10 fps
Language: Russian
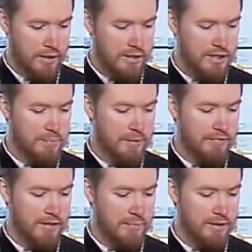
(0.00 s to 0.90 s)
и не по
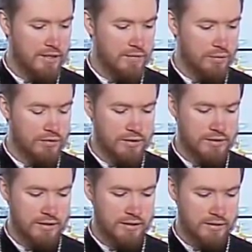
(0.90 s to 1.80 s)
времени
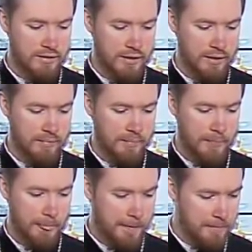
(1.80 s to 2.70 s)
возраста родила,
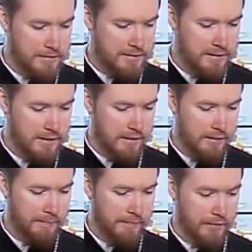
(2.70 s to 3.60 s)
ибо
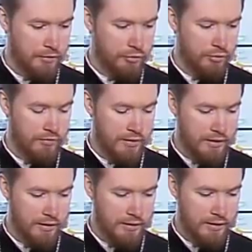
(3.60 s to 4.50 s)
знала, что
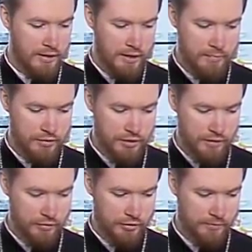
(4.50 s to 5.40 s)
верен
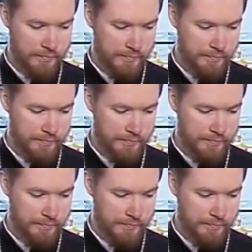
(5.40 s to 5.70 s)
обещавший.